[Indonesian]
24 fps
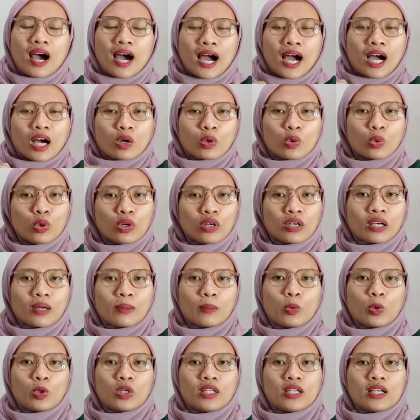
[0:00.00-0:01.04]
akun,
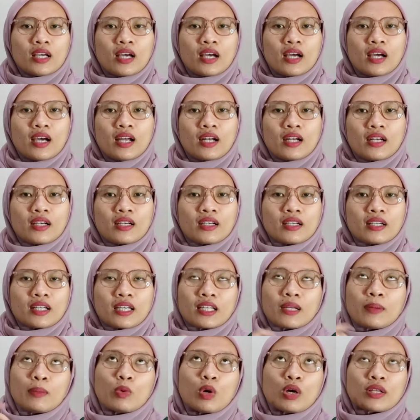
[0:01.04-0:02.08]
kemudian
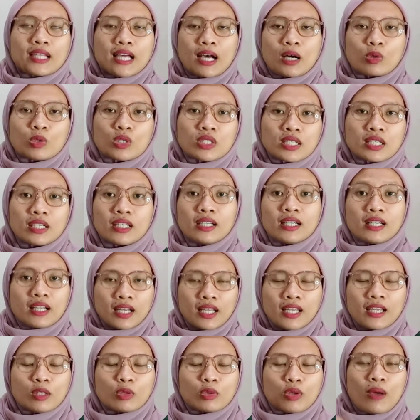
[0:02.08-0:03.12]
kita buat akun
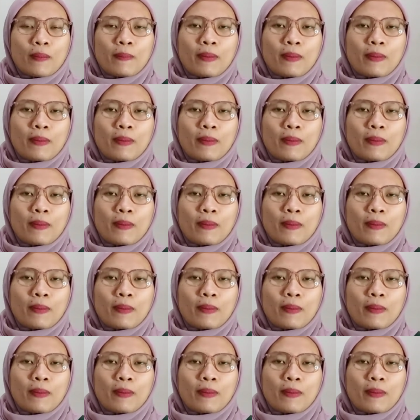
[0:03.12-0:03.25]
sendiri gitu ya,